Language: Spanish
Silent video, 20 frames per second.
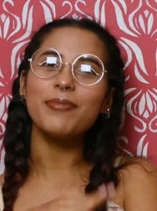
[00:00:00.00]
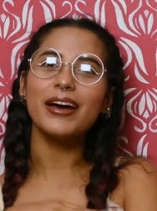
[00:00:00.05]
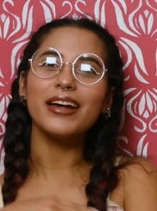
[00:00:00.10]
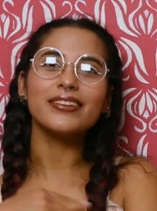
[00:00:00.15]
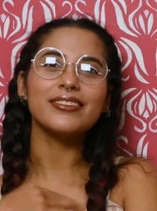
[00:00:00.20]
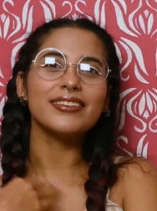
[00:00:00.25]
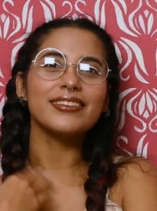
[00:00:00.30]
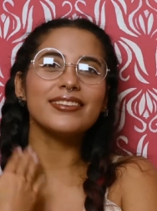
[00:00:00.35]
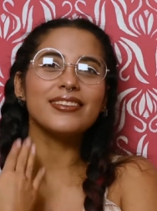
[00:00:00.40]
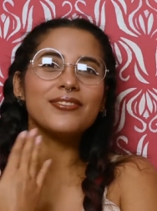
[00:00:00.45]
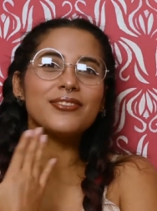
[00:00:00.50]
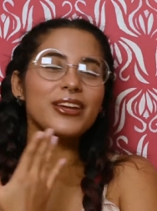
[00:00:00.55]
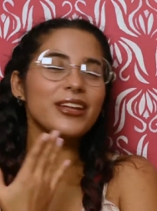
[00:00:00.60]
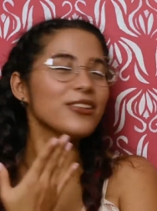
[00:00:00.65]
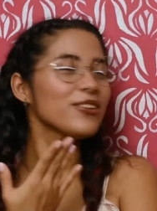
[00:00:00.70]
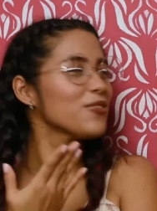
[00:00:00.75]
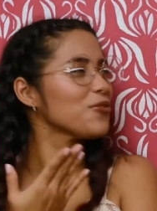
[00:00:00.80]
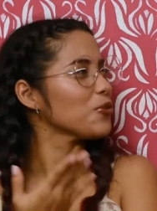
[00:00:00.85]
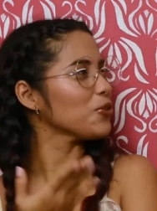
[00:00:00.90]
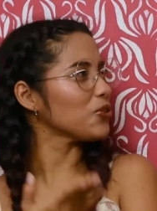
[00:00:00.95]
paso
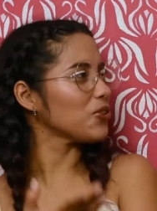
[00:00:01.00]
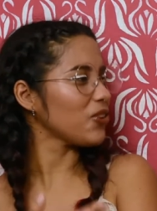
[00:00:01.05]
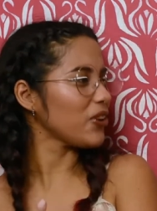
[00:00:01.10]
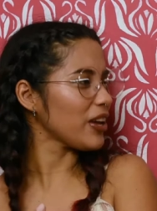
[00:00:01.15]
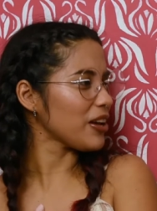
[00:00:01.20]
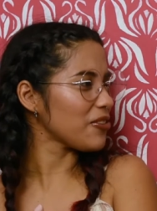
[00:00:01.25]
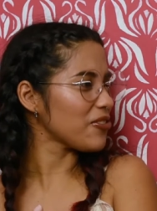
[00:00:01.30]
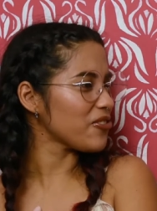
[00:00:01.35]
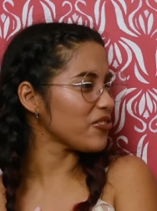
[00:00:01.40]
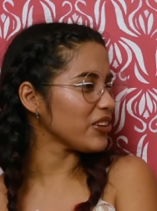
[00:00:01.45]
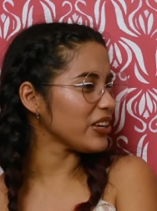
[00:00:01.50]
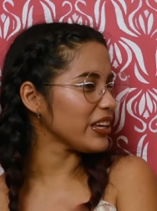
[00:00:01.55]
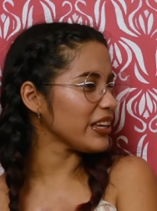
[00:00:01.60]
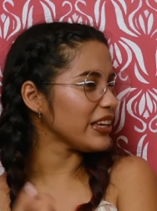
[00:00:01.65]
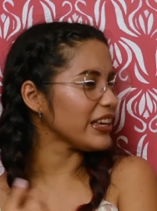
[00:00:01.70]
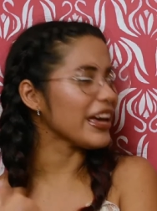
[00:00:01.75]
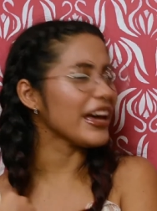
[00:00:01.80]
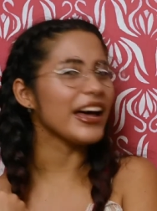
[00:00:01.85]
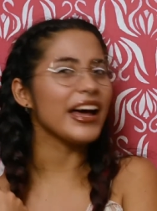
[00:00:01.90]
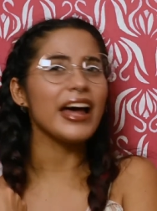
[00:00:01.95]
subiendo
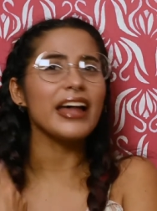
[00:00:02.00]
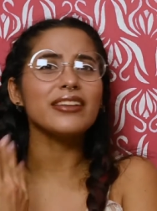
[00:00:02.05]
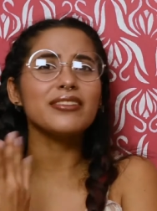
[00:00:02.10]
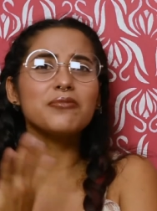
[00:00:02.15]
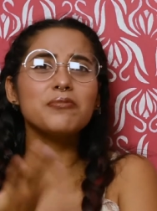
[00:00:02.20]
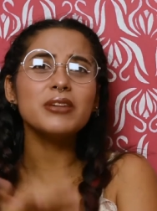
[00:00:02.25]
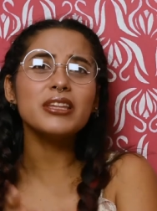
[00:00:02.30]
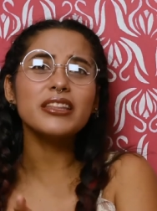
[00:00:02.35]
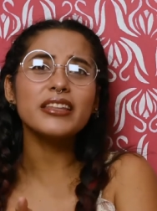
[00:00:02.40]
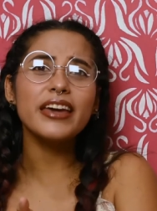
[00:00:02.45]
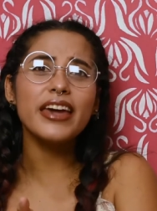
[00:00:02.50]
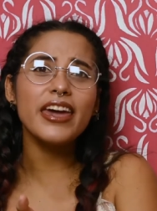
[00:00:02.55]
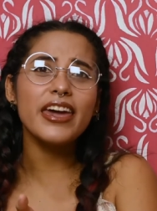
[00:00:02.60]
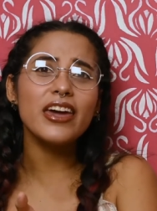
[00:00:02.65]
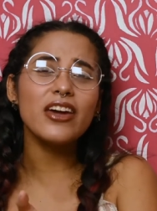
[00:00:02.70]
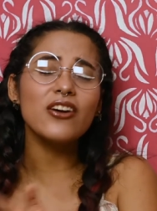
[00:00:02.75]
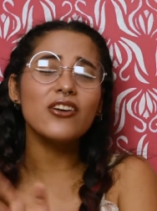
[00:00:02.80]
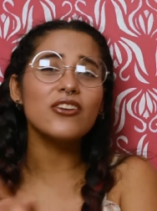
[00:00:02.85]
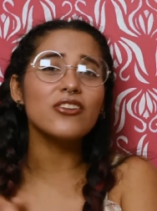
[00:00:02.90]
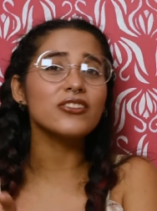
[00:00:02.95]
fotografías,
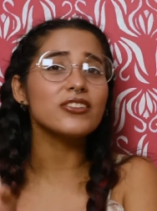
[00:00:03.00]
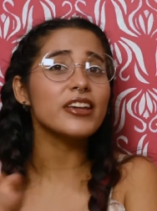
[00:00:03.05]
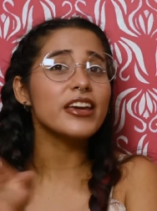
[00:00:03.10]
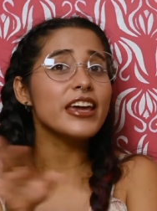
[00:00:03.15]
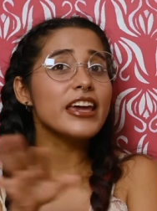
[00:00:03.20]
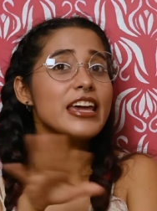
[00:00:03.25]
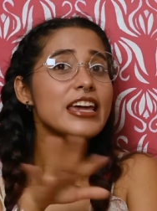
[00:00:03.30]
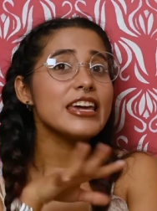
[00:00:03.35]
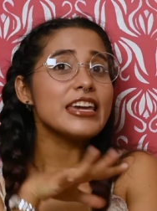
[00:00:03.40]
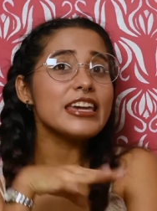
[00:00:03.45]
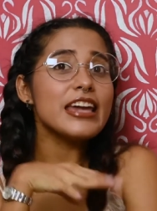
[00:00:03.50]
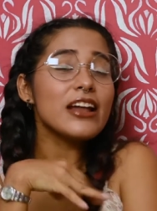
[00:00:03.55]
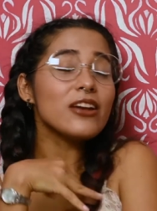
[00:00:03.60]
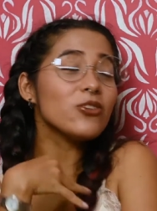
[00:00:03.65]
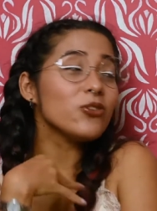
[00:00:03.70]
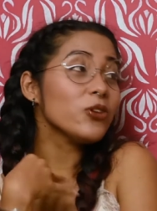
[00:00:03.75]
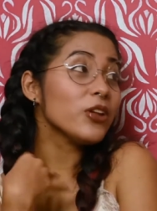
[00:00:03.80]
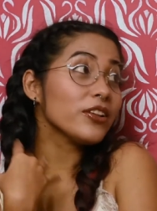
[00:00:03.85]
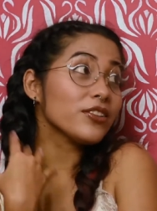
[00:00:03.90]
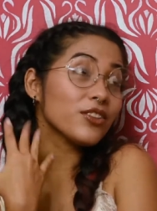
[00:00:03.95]
videos y
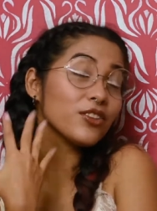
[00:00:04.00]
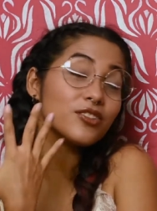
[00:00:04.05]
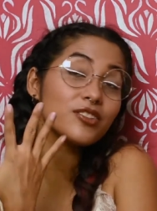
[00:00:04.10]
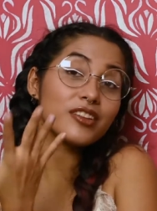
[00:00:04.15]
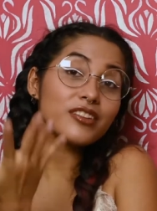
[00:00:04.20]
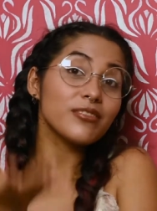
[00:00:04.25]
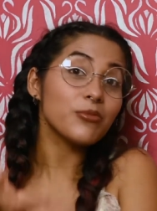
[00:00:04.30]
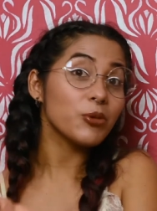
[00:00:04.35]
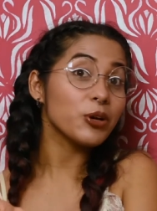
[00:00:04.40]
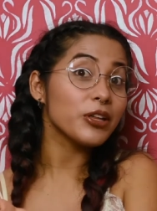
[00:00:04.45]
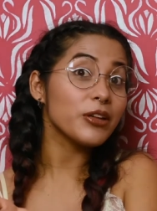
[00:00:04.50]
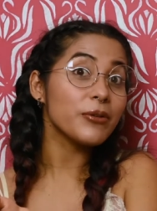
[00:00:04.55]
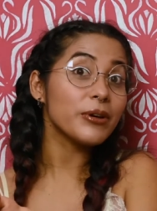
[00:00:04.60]
algunas cosas muy